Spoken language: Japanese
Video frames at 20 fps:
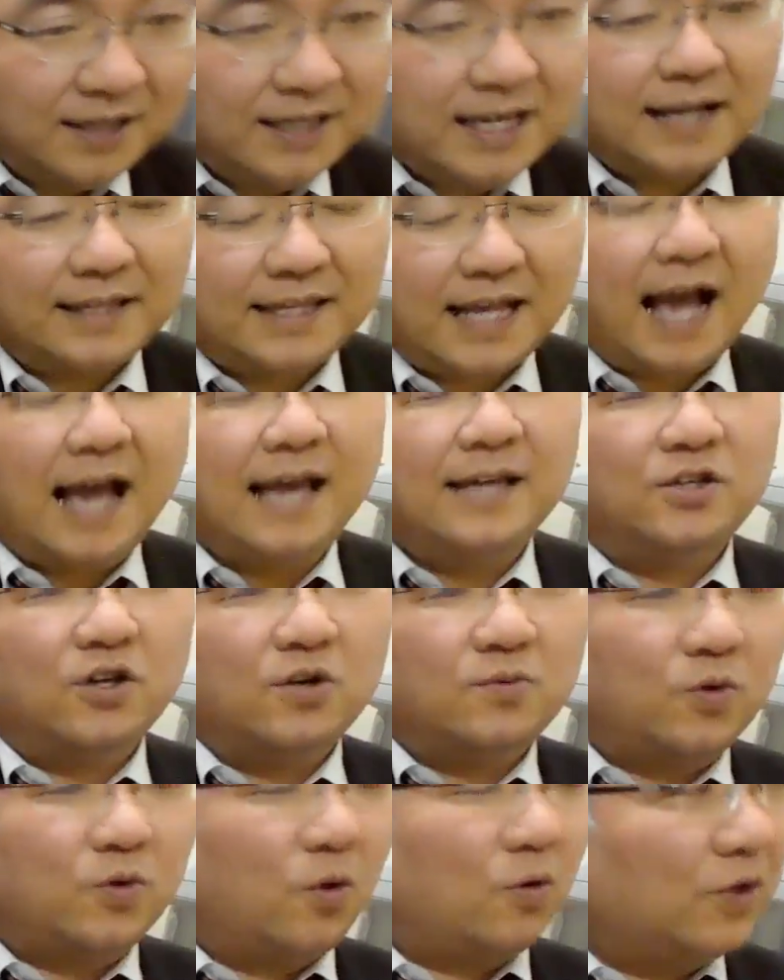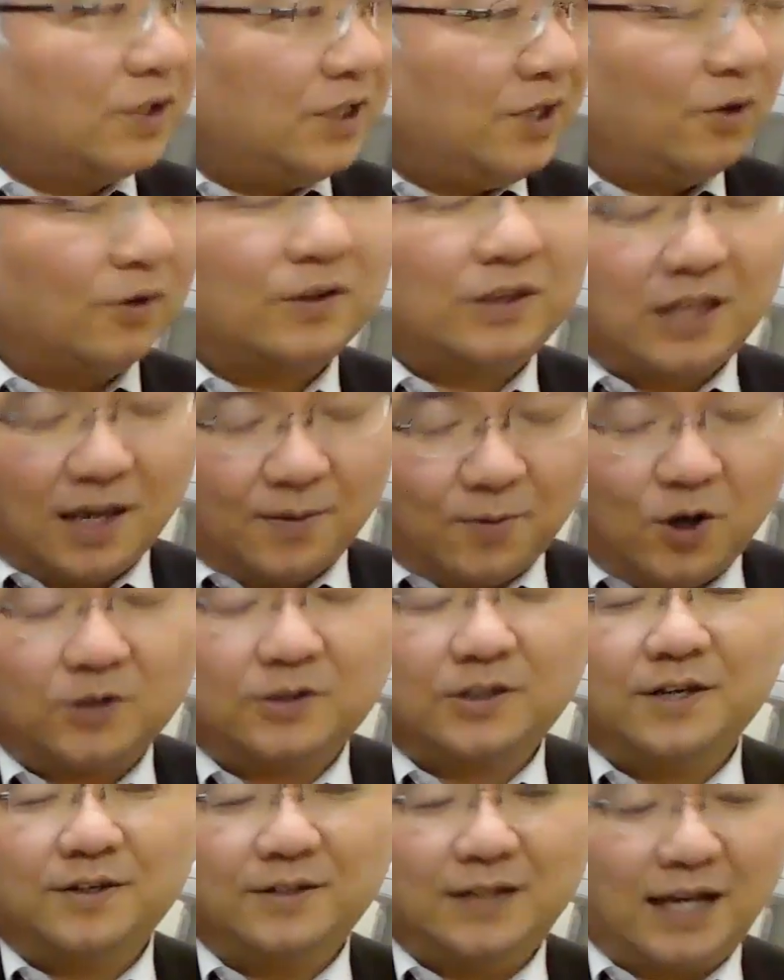いや、大丈夫、ここに寄って
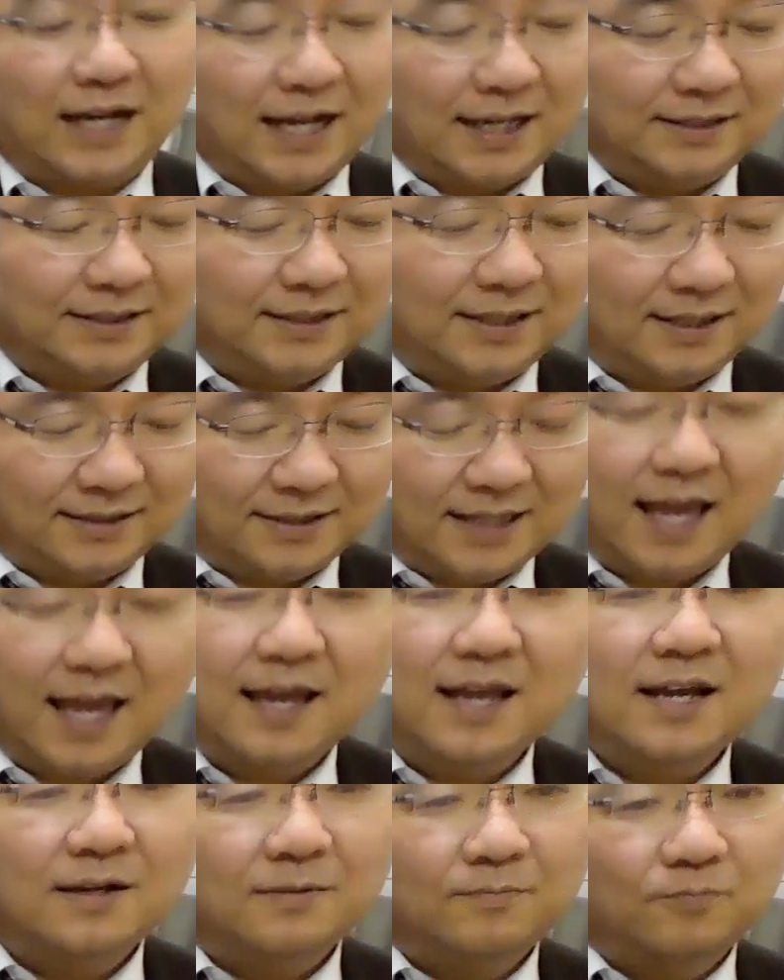もっていうような感じですね。